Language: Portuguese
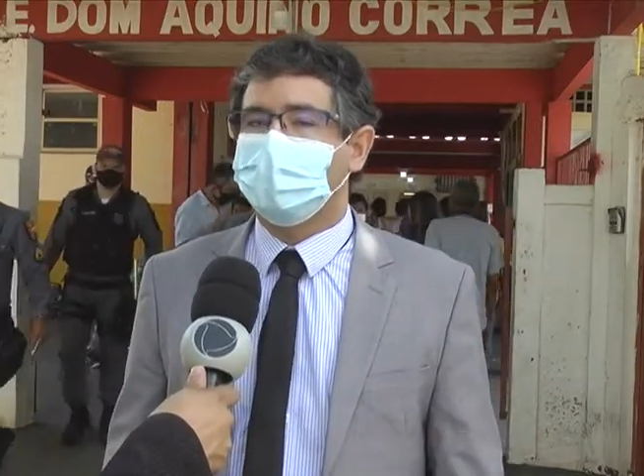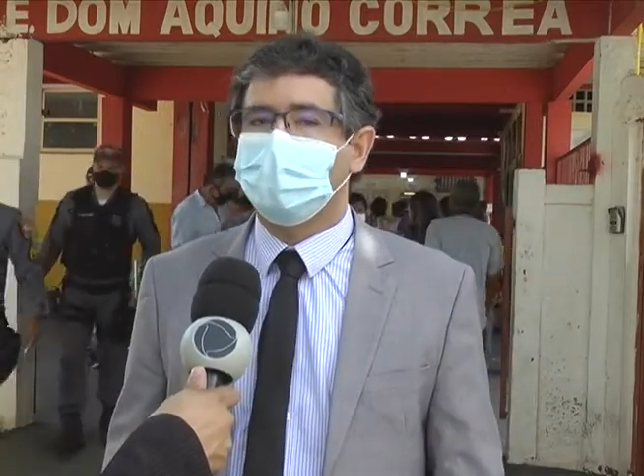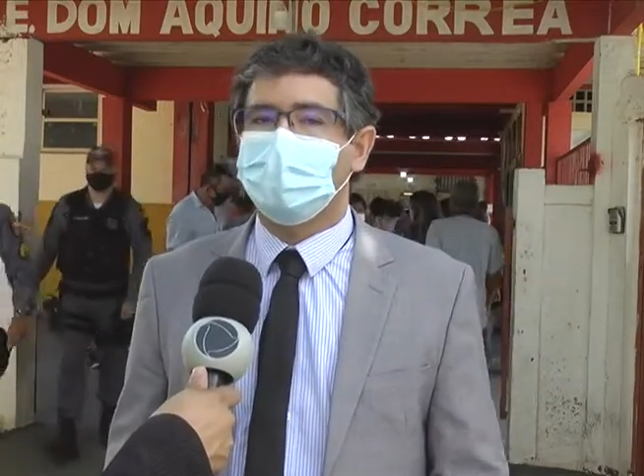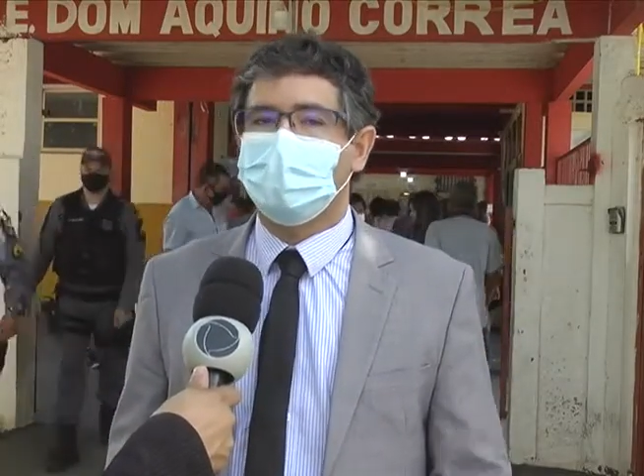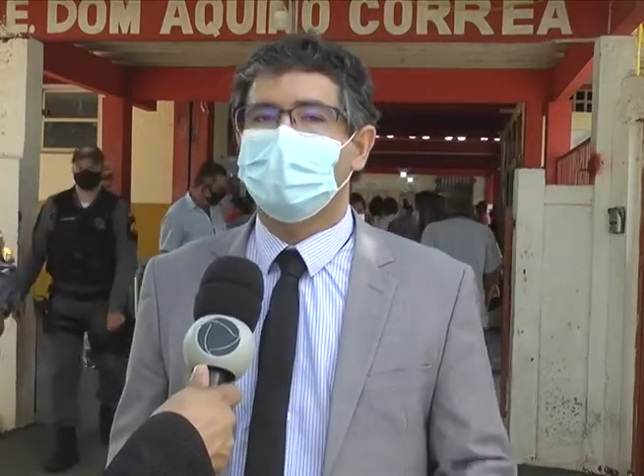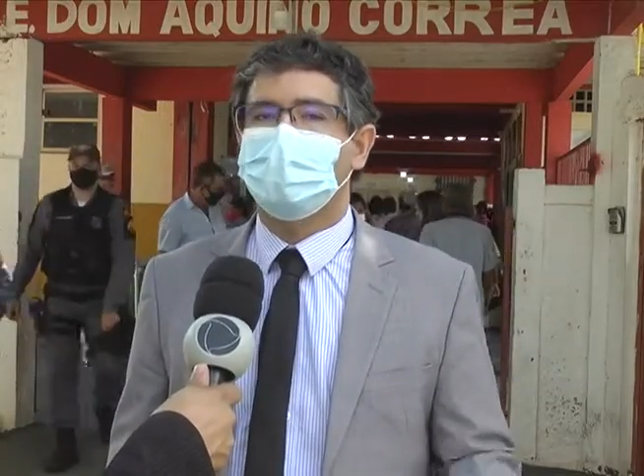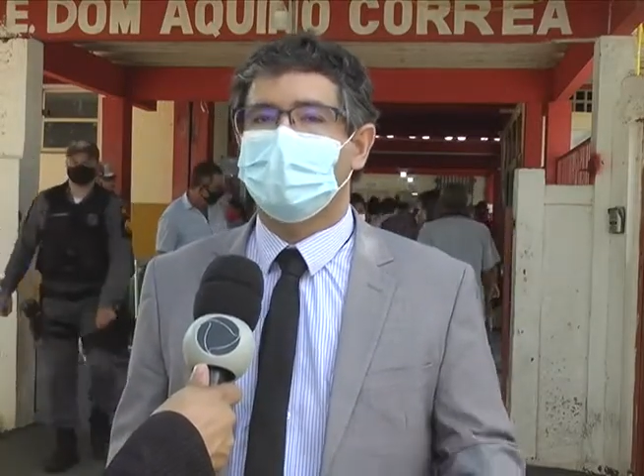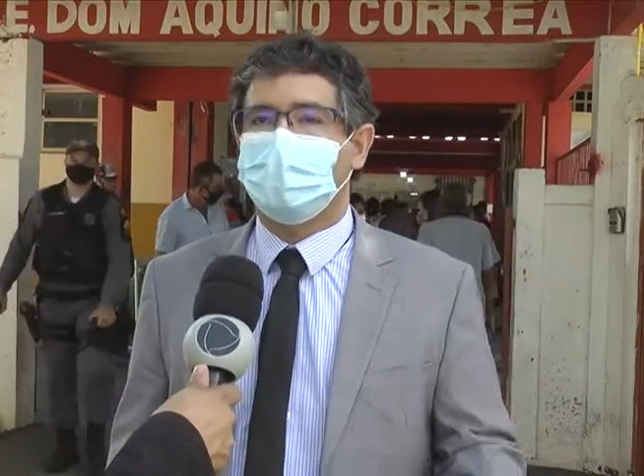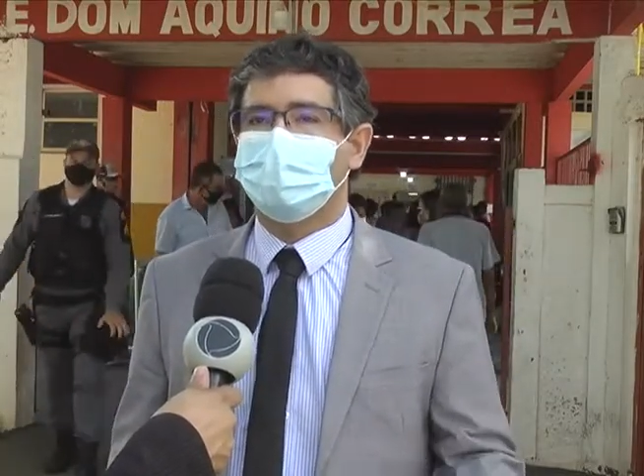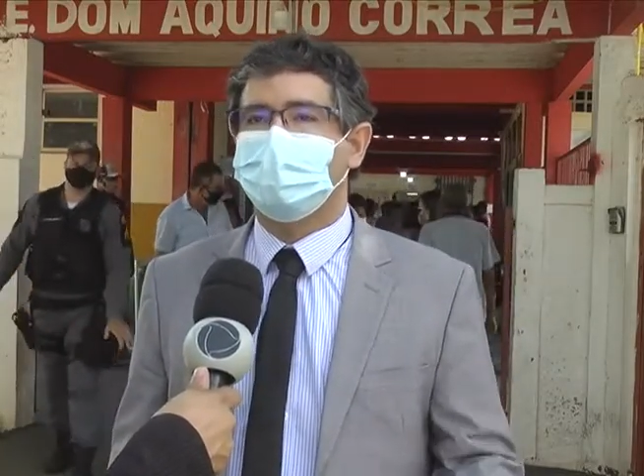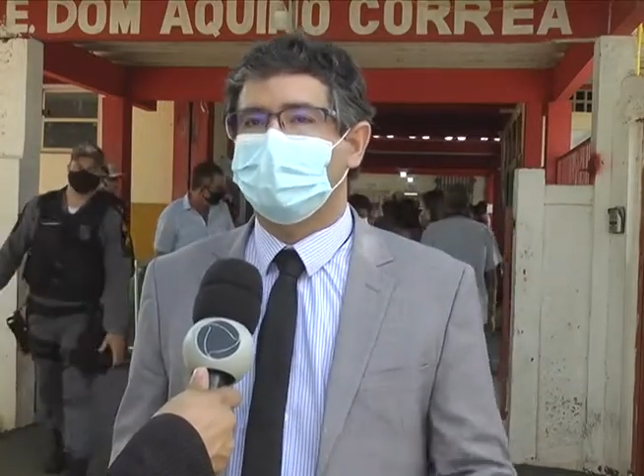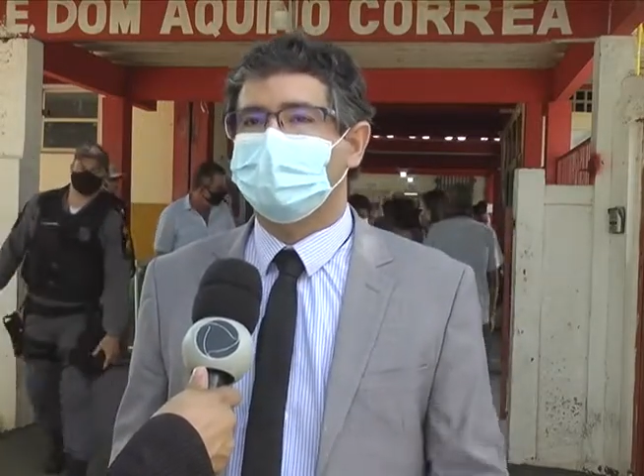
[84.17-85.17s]
e
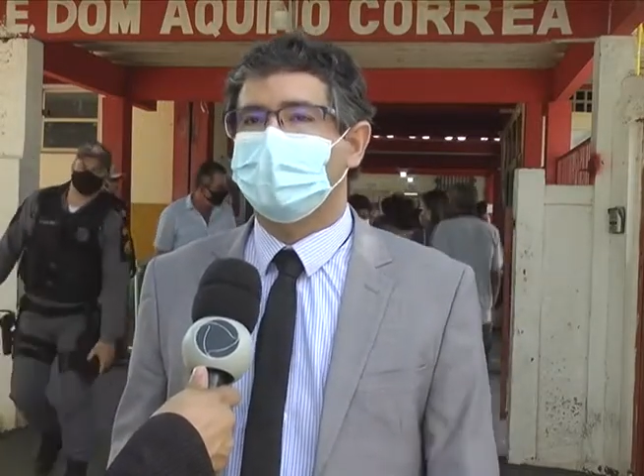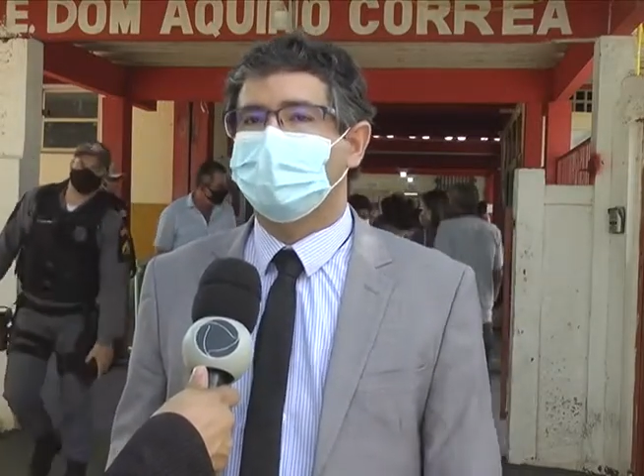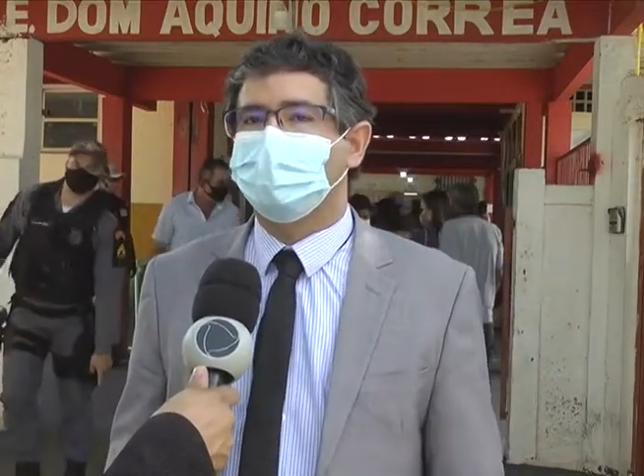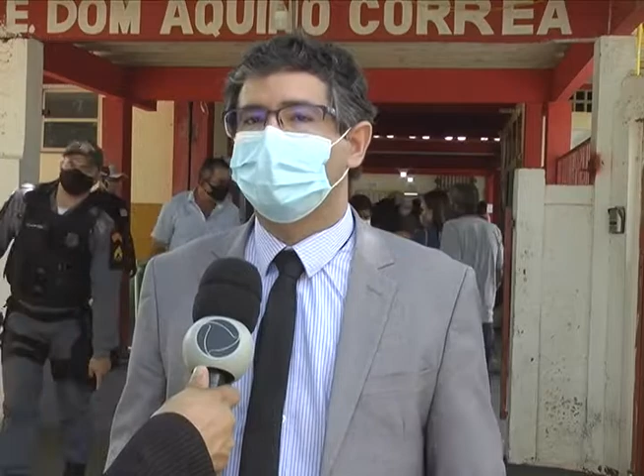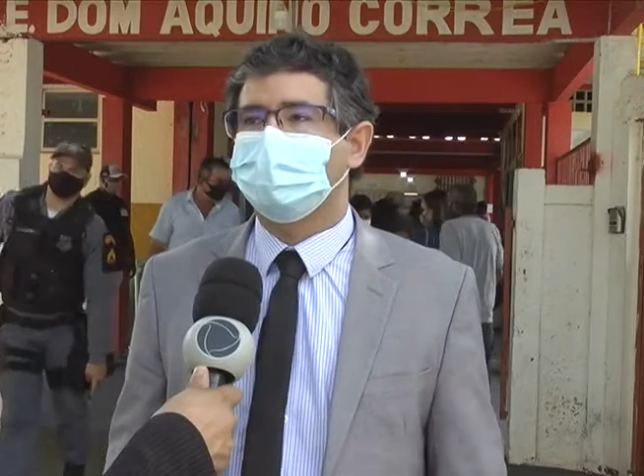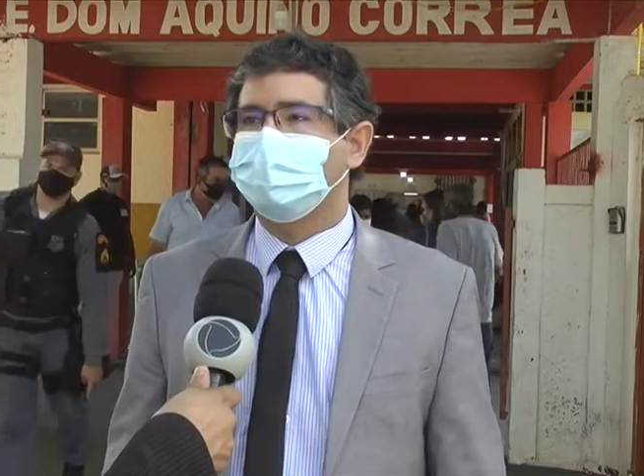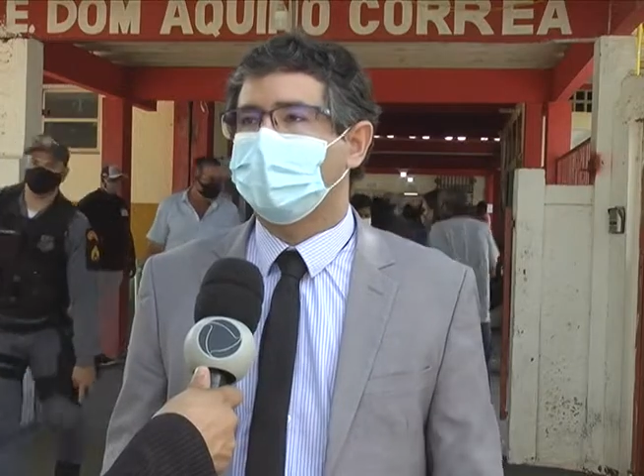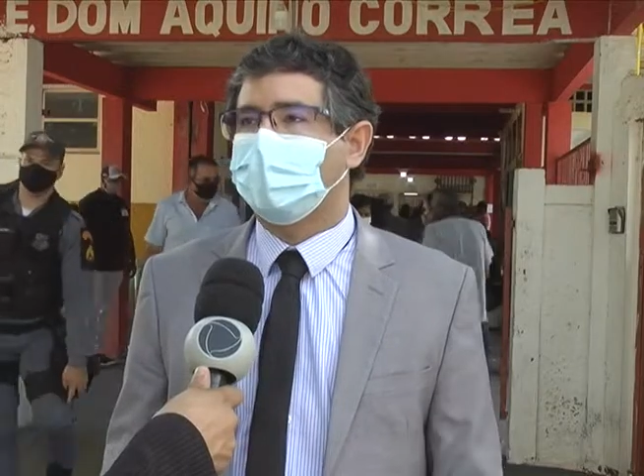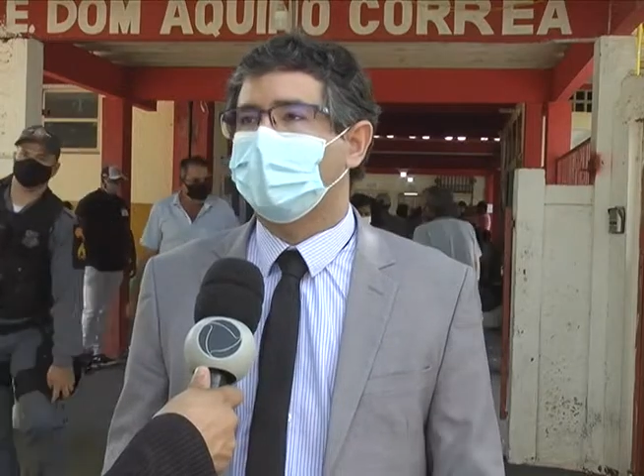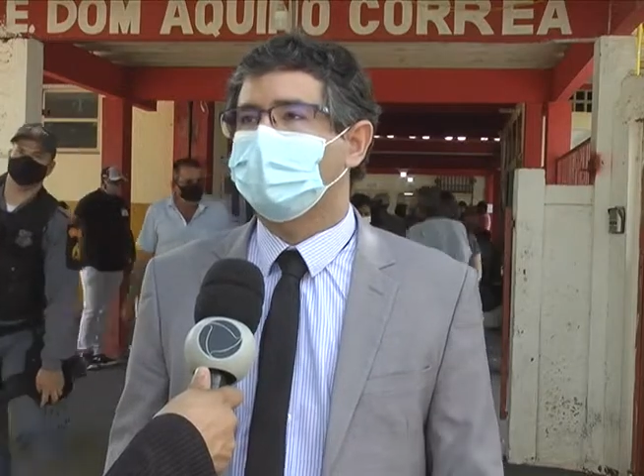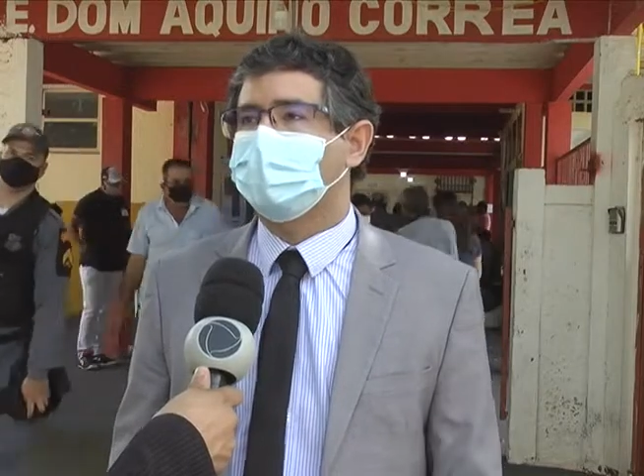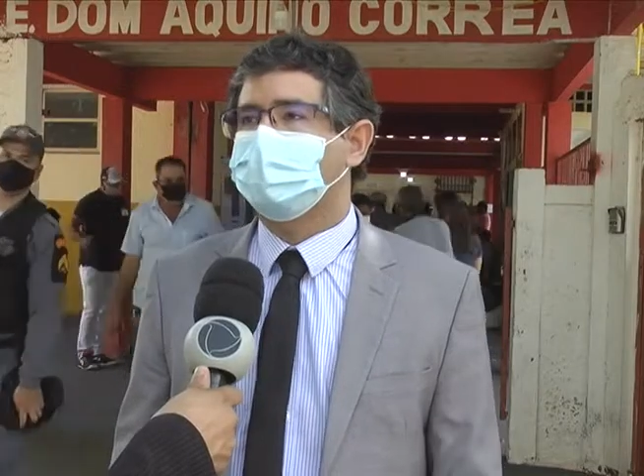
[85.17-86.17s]
a autoridade
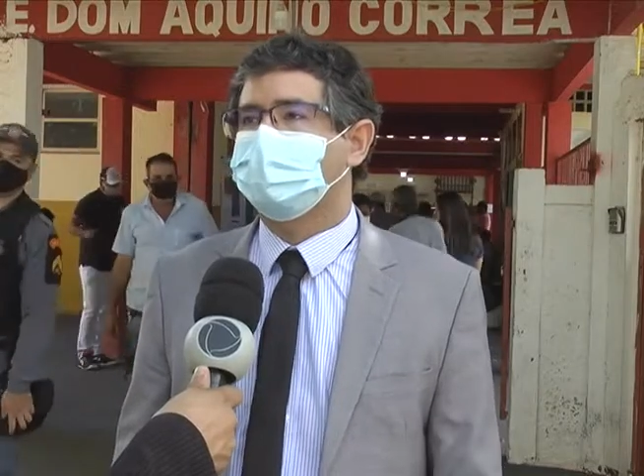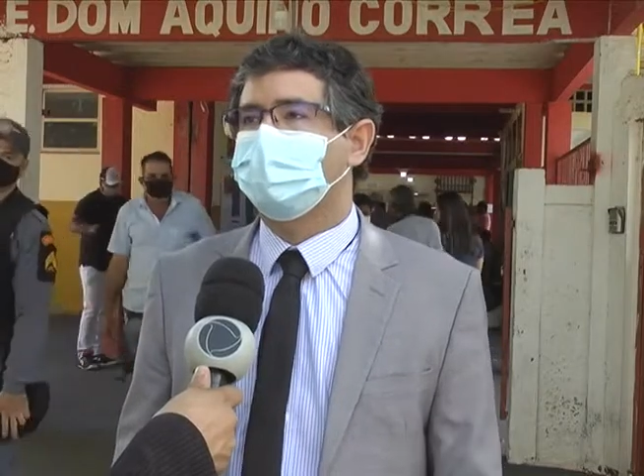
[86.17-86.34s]
judicial né,